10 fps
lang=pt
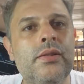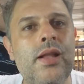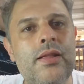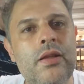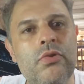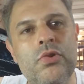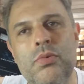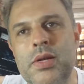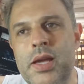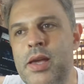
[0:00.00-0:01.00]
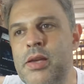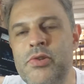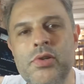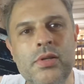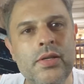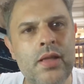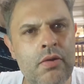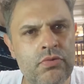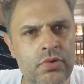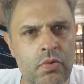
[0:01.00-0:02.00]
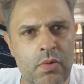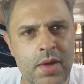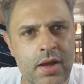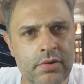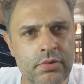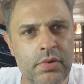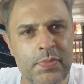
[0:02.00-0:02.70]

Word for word: tratar o seu cliente, lidar com o seu comércio